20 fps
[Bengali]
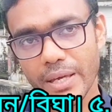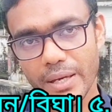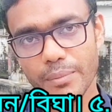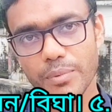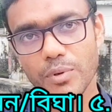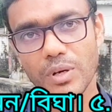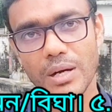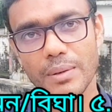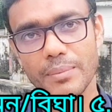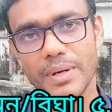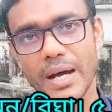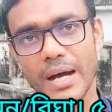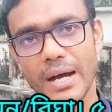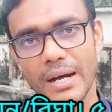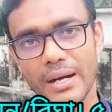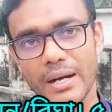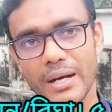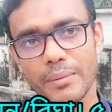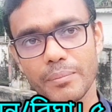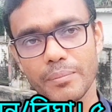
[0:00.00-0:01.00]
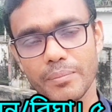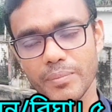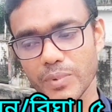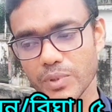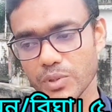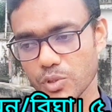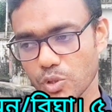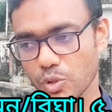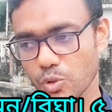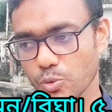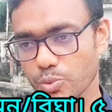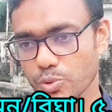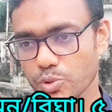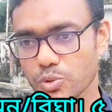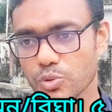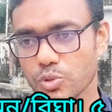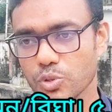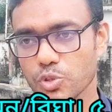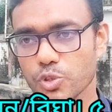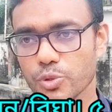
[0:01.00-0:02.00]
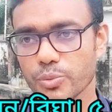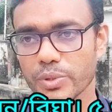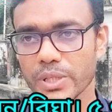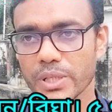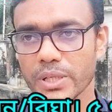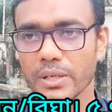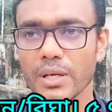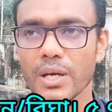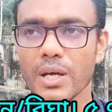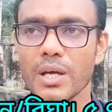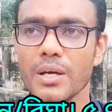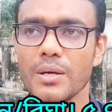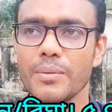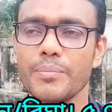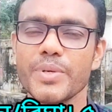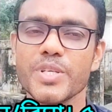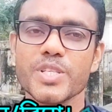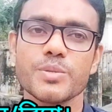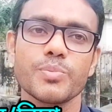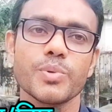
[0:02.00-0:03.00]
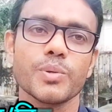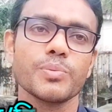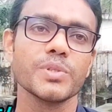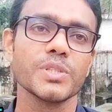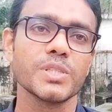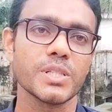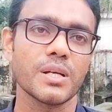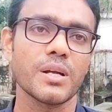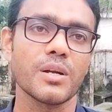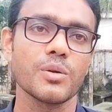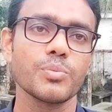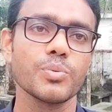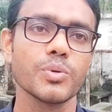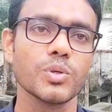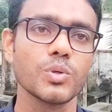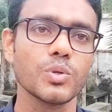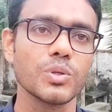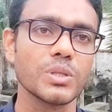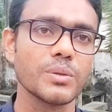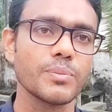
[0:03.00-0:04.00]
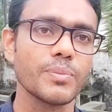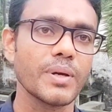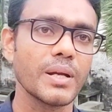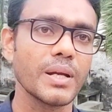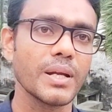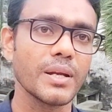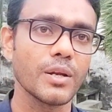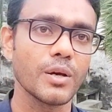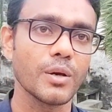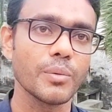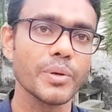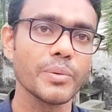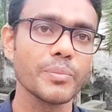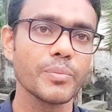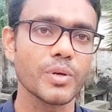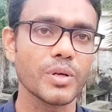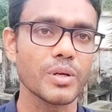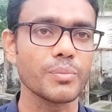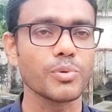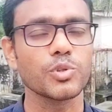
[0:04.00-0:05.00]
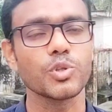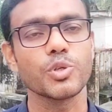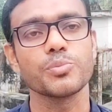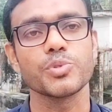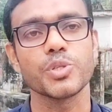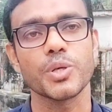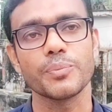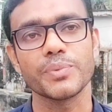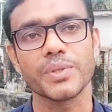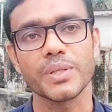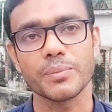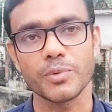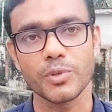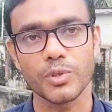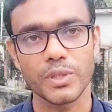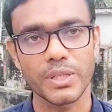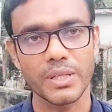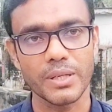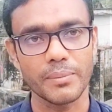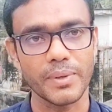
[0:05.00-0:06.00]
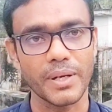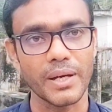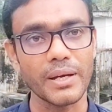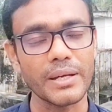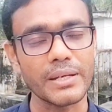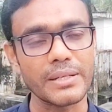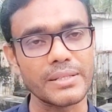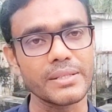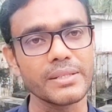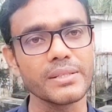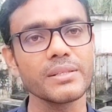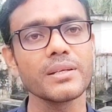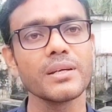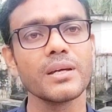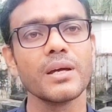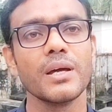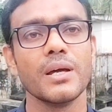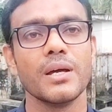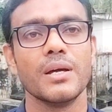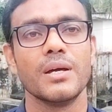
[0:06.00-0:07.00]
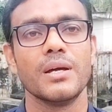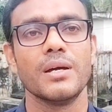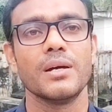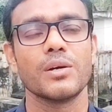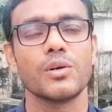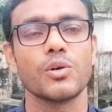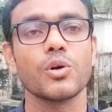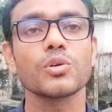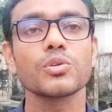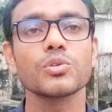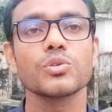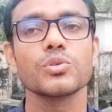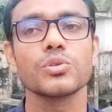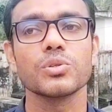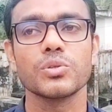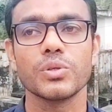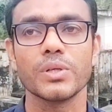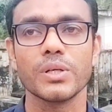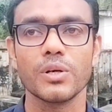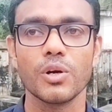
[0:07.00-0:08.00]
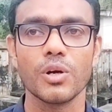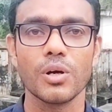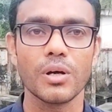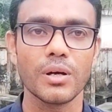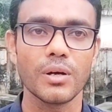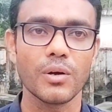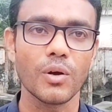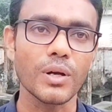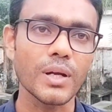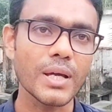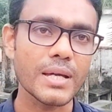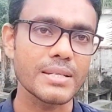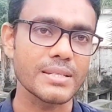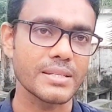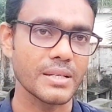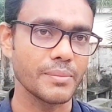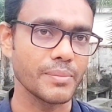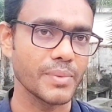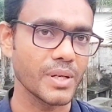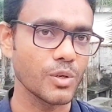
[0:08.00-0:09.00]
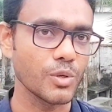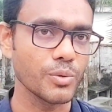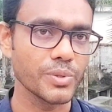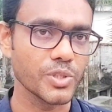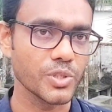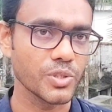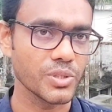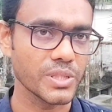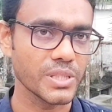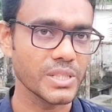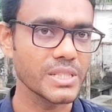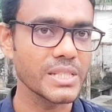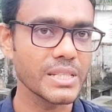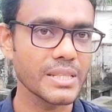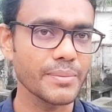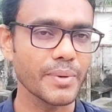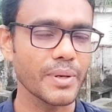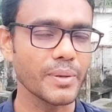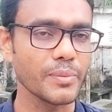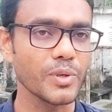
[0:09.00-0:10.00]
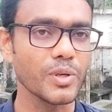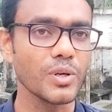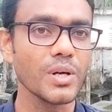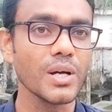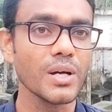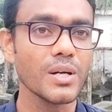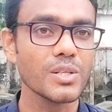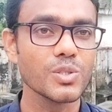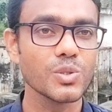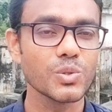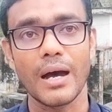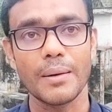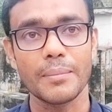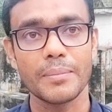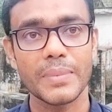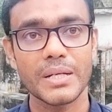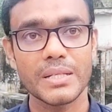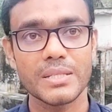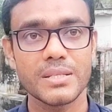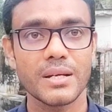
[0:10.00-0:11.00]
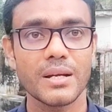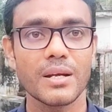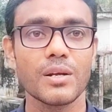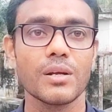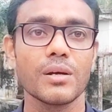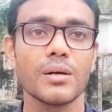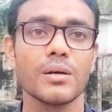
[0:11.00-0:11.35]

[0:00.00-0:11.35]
এবং আমরা আগাম উপযুক্ত সময়ে বীজ বপন চারা রোপণ করতে পারলে নভেম্বরের প্রথম সপ্তাহের মধ্যে আমরা এটি কর্তন করে অনায়াসে আমরা রবি শস্যে যেতে পারবো আমরা যারা